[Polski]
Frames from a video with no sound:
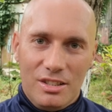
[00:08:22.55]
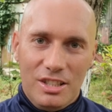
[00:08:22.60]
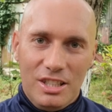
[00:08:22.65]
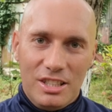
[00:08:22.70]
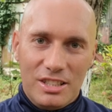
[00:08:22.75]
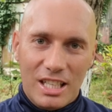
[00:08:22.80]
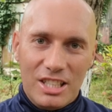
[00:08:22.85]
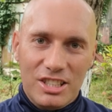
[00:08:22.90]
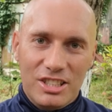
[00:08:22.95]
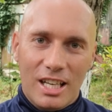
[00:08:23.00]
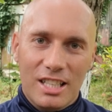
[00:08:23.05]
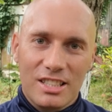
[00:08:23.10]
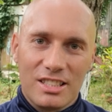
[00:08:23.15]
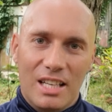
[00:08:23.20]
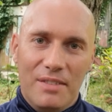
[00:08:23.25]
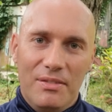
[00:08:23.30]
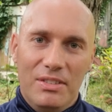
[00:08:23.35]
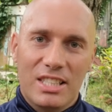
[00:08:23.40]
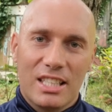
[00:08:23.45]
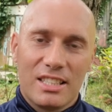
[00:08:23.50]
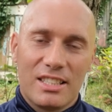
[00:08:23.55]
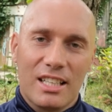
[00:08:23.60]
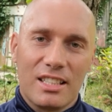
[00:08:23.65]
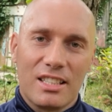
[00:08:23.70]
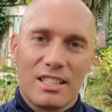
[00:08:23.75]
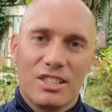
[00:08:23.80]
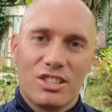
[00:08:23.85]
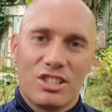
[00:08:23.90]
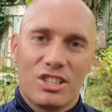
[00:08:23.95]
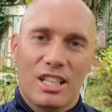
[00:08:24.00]
I ten czas ja widzę
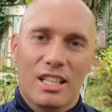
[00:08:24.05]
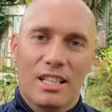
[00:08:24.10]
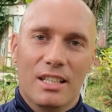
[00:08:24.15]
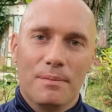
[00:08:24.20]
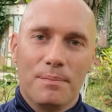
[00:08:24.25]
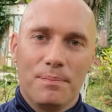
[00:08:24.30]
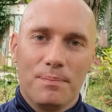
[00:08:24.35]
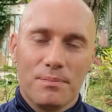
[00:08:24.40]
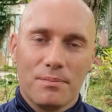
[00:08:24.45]
tak, że